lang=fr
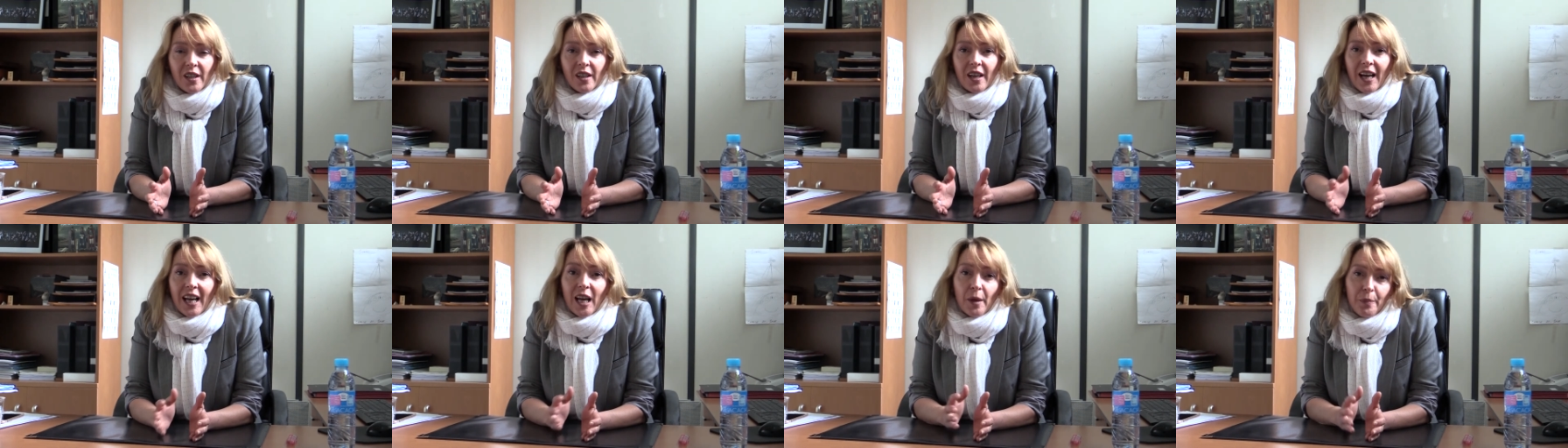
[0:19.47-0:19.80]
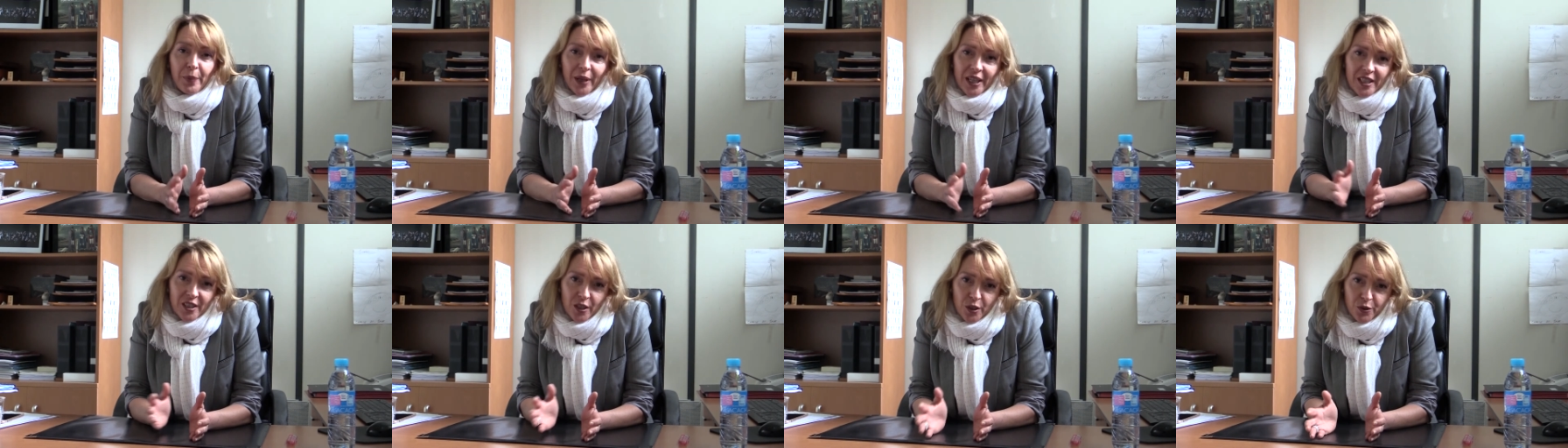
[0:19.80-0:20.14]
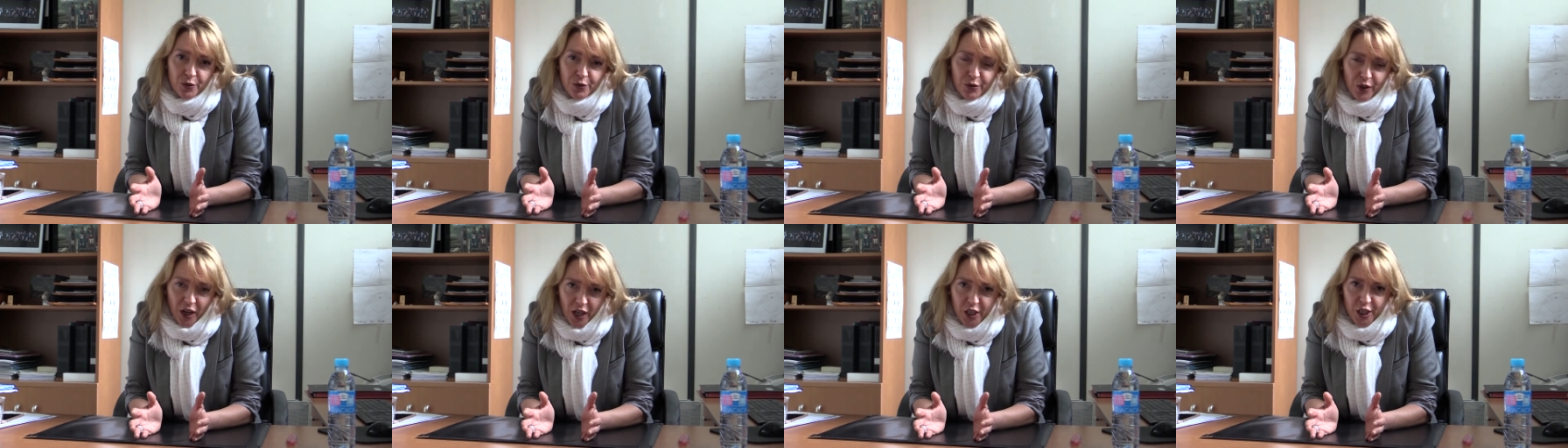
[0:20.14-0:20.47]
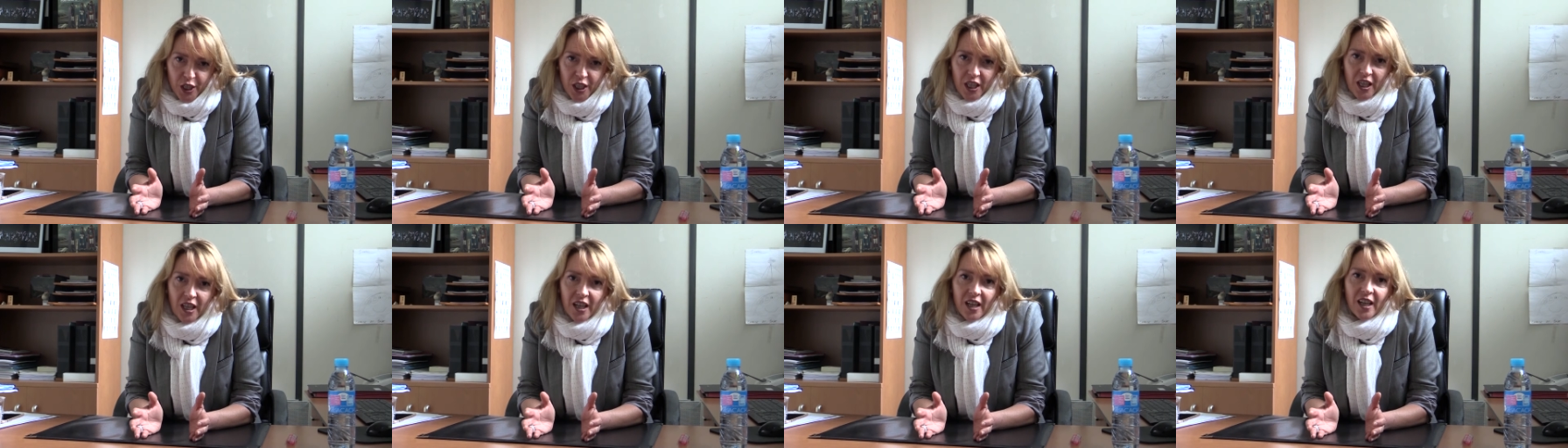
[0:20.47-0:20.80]
à la personne
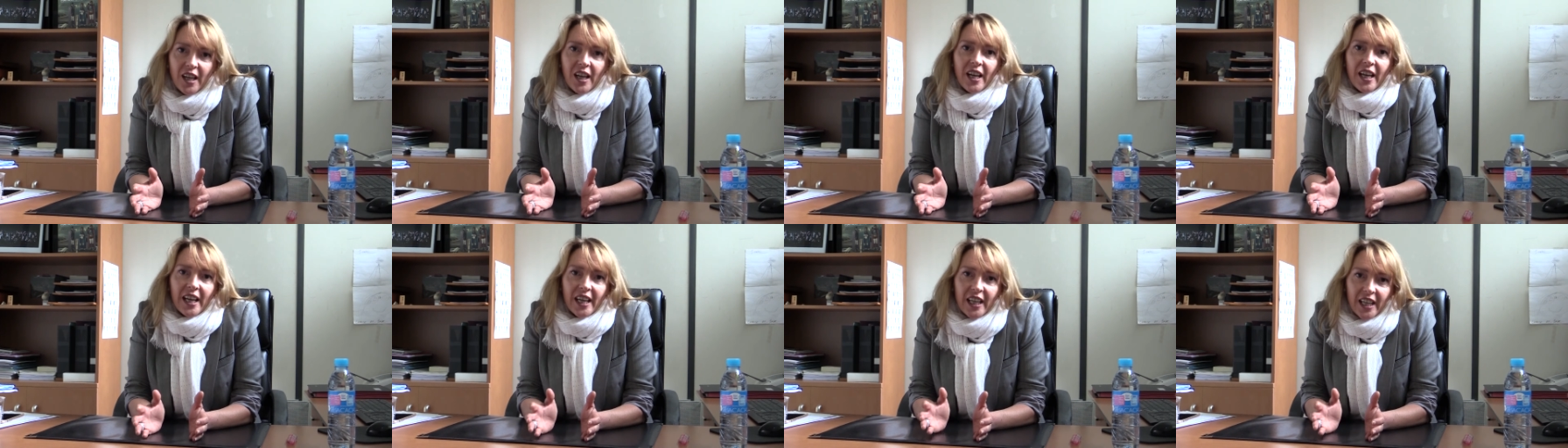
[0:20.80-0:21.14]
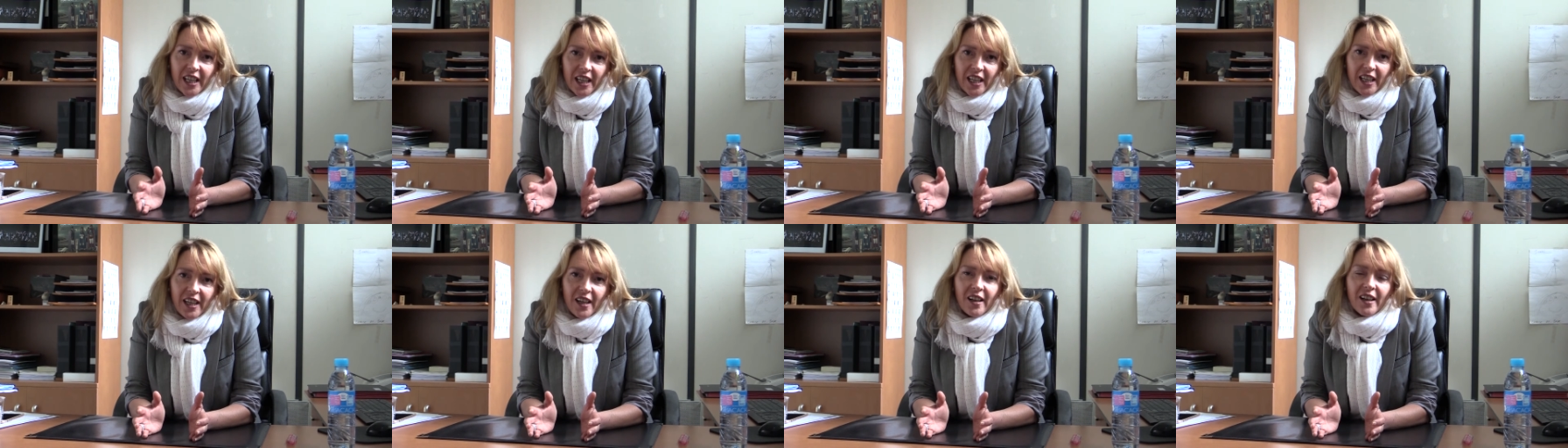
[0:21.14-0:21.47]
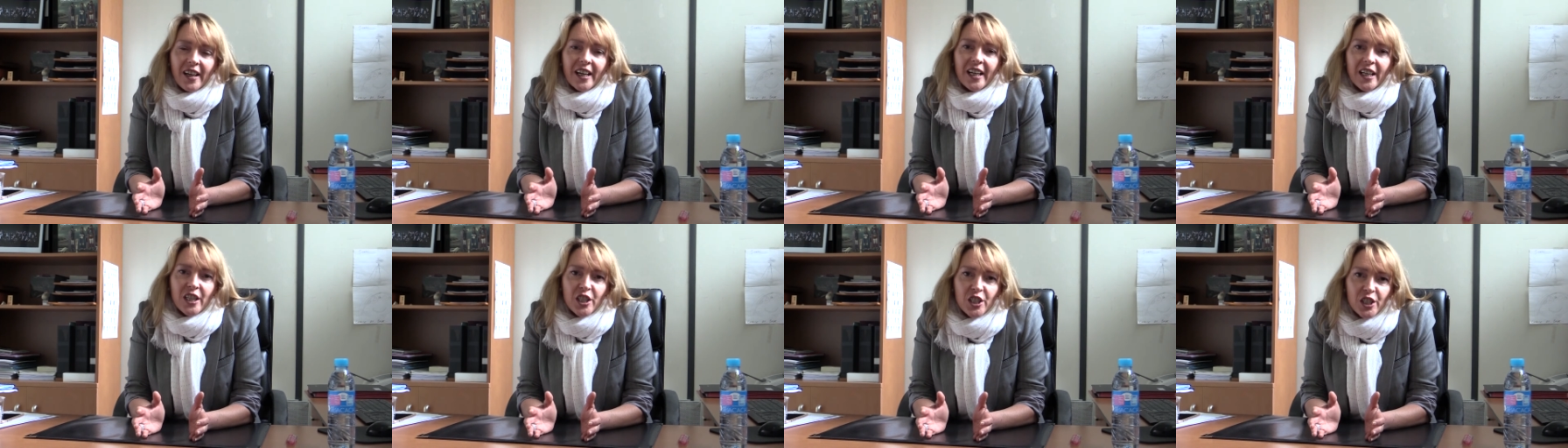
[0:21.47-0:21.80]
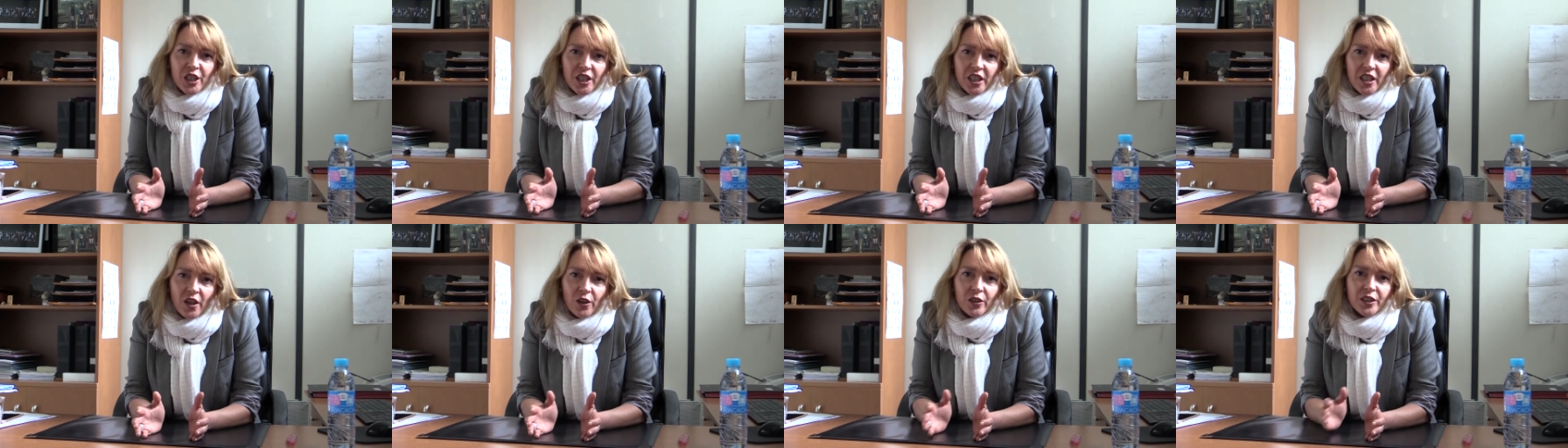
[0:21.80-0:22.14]
fragile est
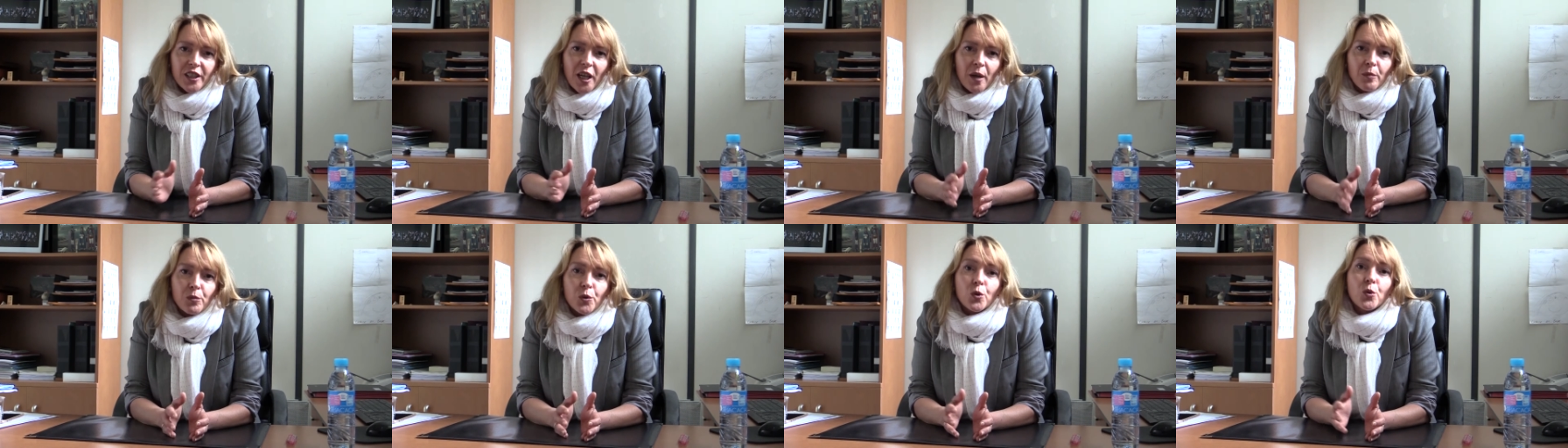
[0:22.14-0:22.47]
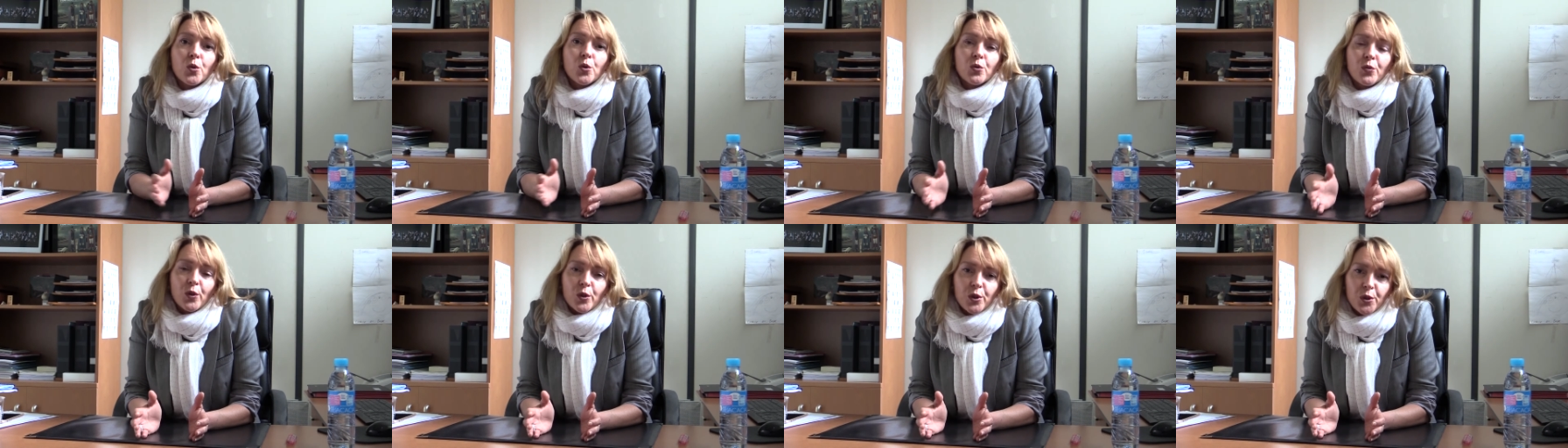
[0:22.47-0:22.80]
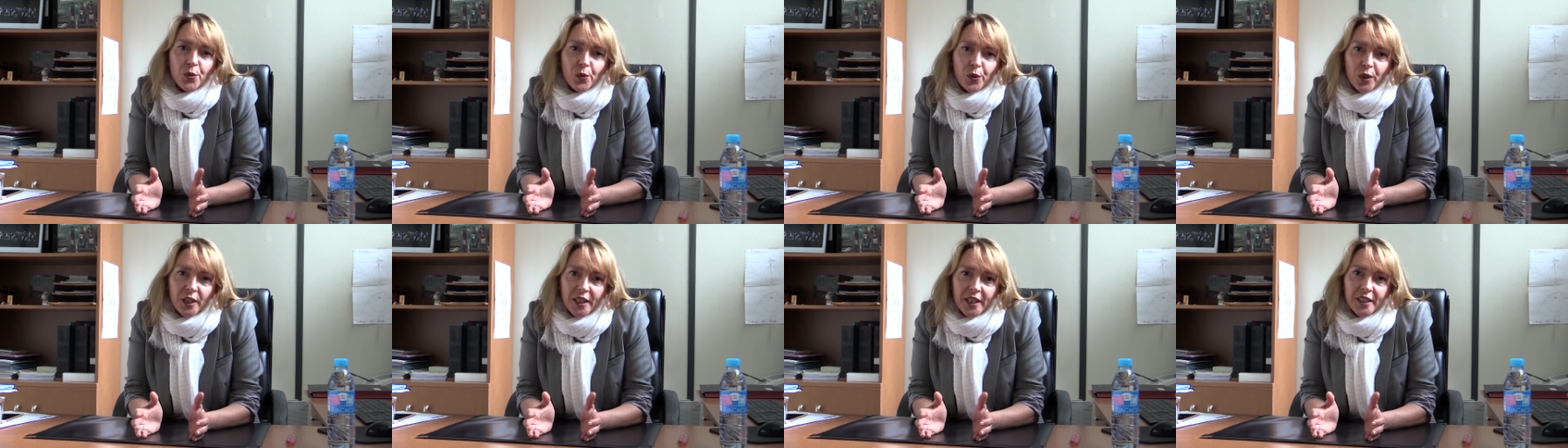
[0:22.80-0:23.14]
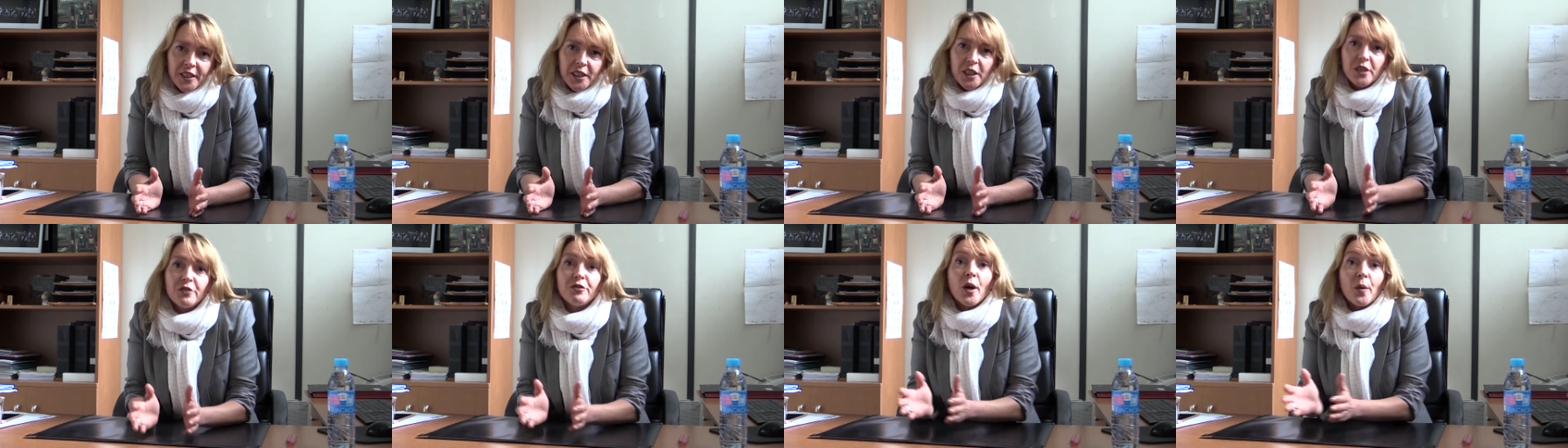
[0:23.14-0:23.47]
régi en termes de convention
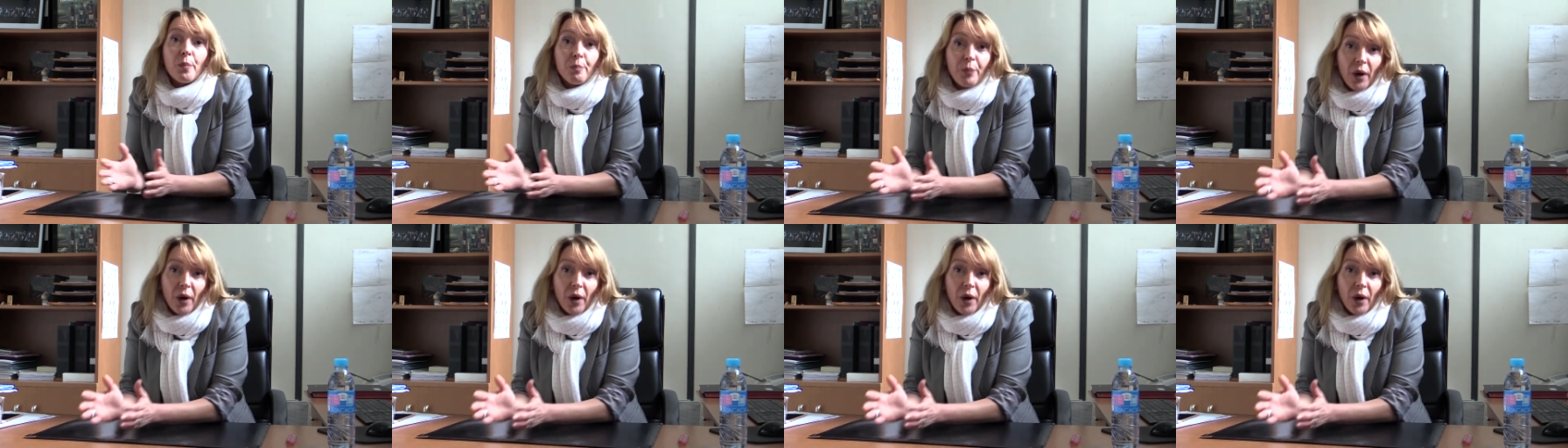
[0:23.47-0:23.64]
collective